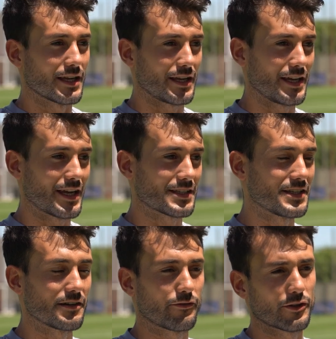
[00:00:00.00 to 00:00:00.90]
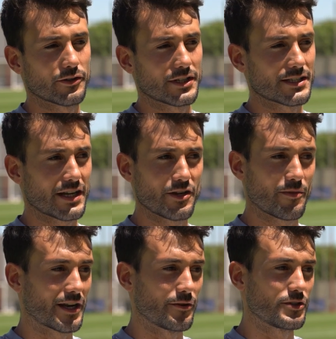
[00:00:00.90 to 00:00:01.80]
Eh, así que fueron tres
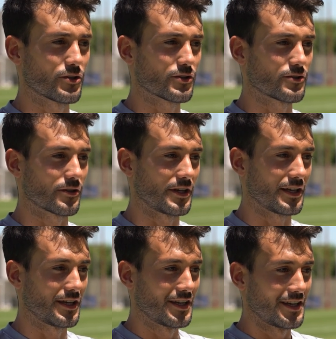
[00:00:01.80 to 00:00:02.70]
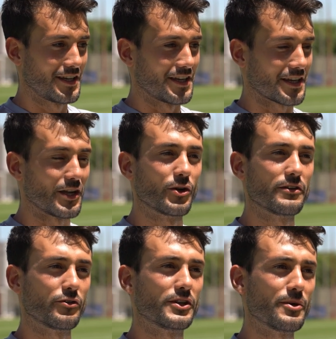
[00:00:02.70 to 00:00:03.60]
años maravillosos que, que los
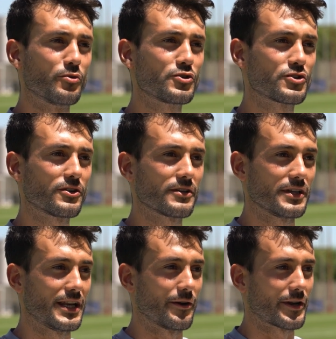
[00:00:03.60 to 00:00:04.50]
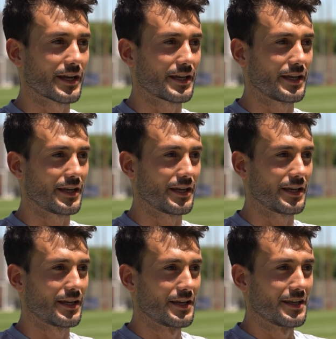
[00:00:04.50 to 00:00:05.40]
disfruté mucho y la verdad
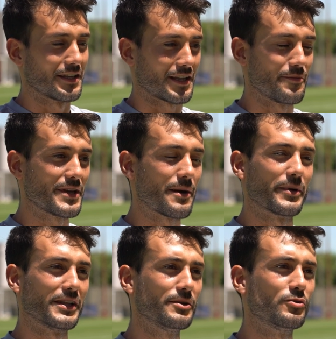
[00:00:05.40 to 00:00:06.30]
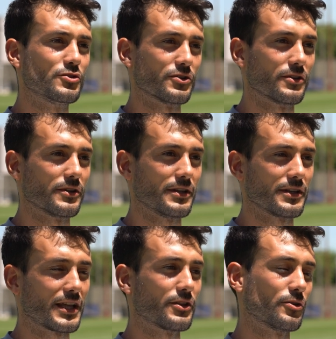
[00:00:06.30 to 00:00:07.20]
que también aprendí mucho
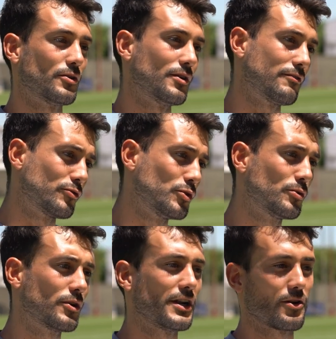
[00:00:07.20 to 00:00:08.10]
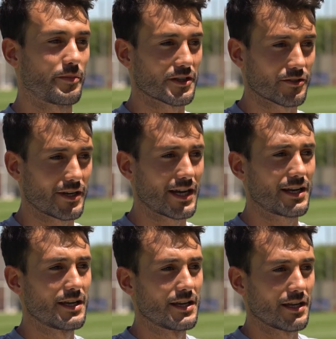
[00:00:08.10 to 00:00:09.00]
en tanto el fútbol, en lo
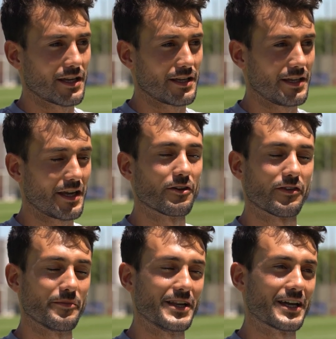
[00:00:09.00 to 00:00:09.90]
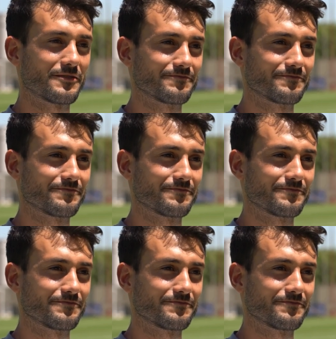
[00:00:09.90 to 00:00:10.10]
personal y en lo familiar.